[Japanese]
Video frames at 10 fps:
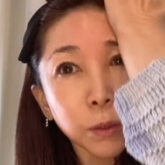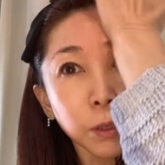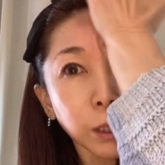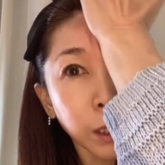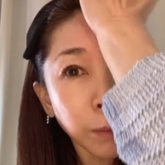凝
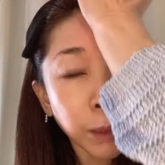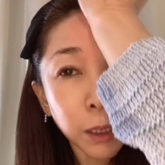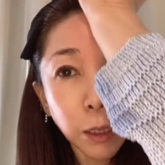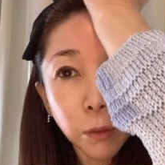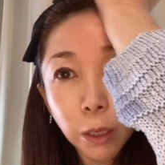り固まっ
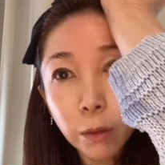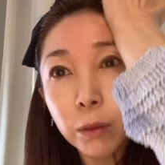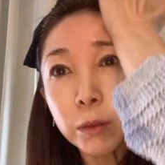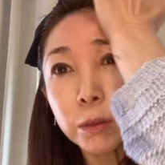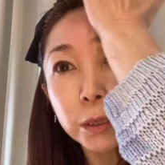た骨を
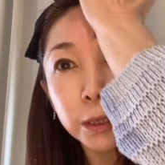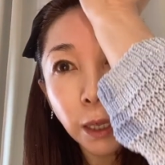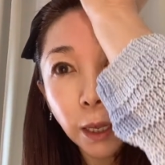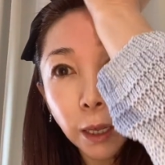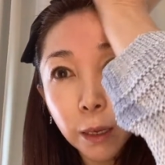ほぐし
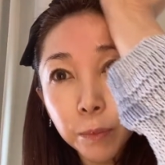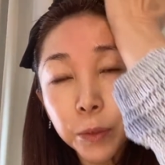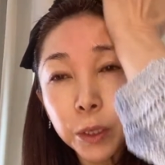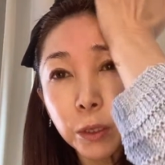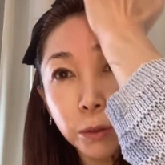て
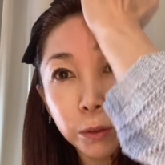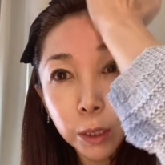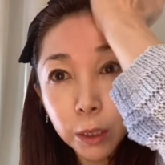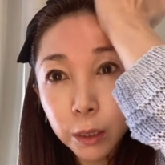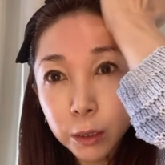横に
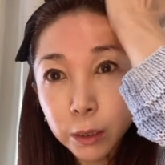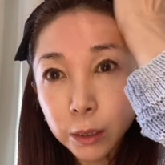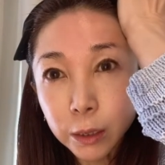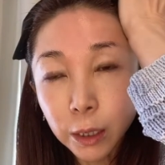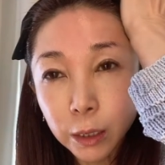
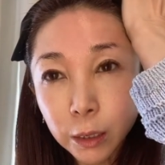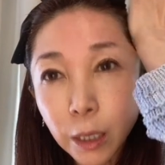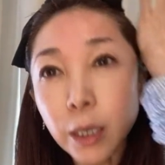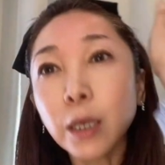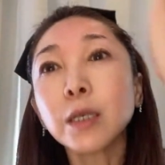
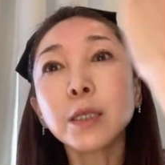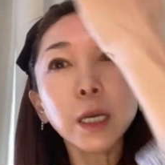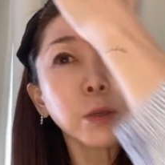最